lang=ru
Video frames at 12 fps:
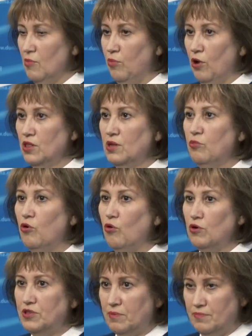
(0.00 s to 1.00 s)
Полным
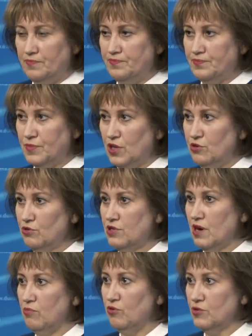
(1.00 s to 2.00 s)
ходом идет
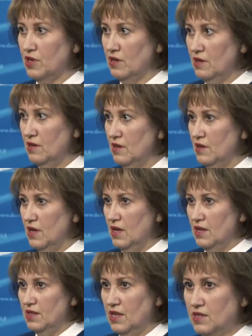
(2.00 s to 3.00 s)
работа
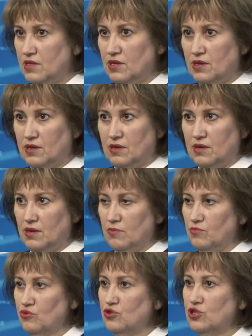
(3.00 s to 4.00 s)
над
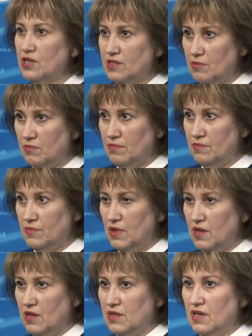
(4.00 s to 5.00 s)
бюджетом
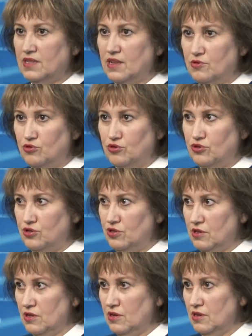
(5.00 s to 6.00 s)
на
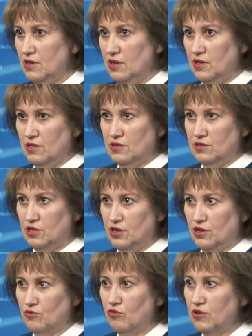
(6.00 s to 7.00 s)
следующие
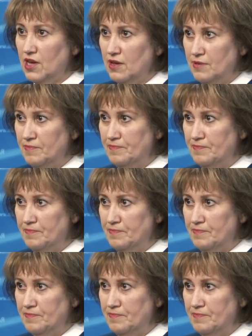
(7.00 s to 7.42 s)
три года.